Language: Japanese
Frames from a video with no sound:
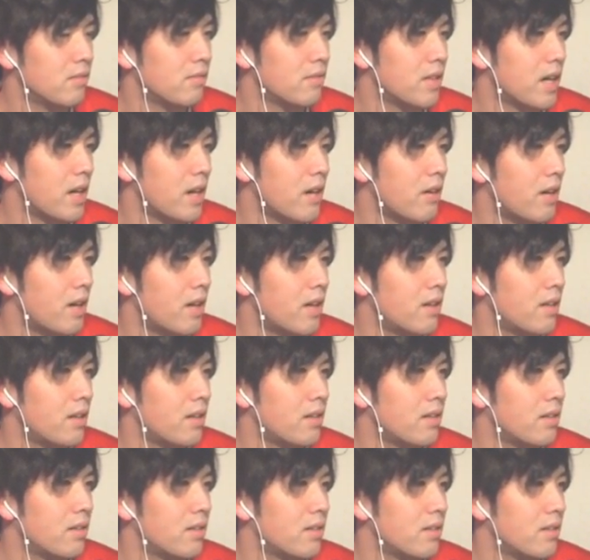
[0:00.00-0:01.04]
な
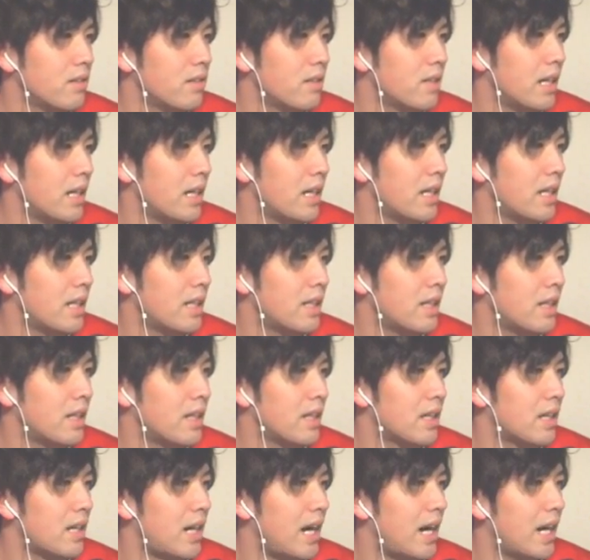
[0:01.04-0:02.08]
ん
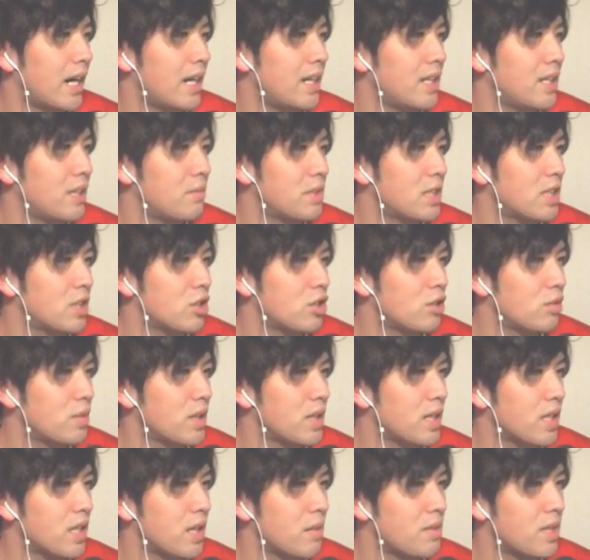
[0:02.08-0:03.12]
か相手めっちゃ守備
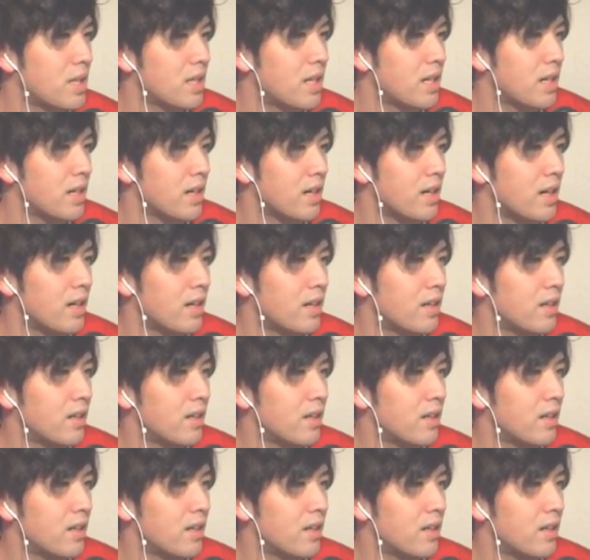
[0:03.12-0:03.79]
固めてないか